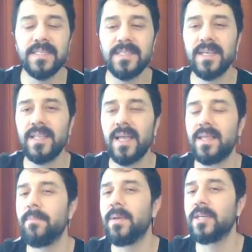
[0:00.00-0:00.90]
sitesine
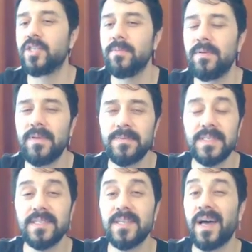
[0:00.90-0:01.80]
giderken başka bir web
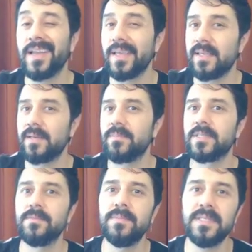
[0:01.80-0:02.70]
sitesi araya
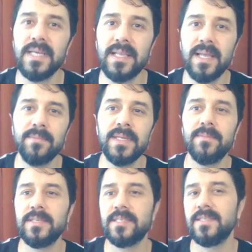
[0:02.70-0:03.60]
girmesin. Bir reklam
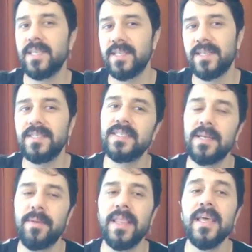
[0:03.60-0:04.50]
girmesin dediğiniz
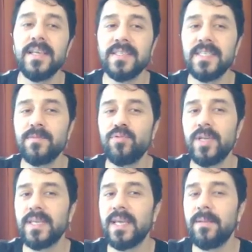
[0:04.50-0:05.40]
zaman siz
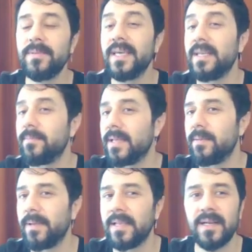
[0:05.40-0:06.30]
buraya gelip yer
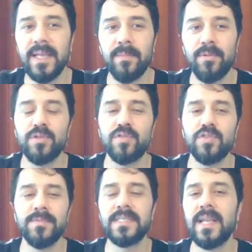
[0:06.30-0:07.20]
imleri
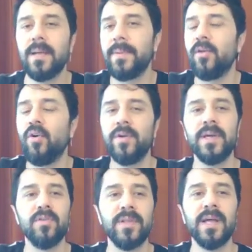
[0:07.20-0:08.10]
belirleyebiliyorsunuz. Mesela ben
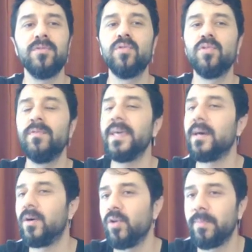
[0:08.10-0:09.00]
örnek olarak Google'u ve
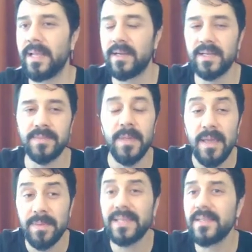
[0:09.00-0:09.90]
Yahoo'yu belirledim.
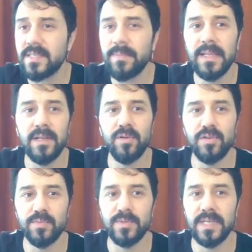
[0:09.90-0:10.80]
Peki nasıl
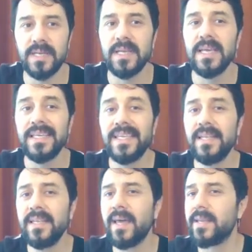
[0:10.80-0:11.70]
belirliyoruz bunları?
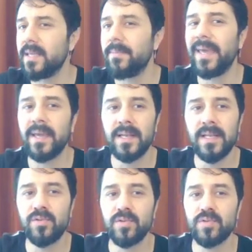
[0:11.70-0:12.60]
Yeni yer imi
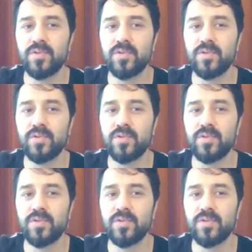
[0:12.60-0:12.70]
ekle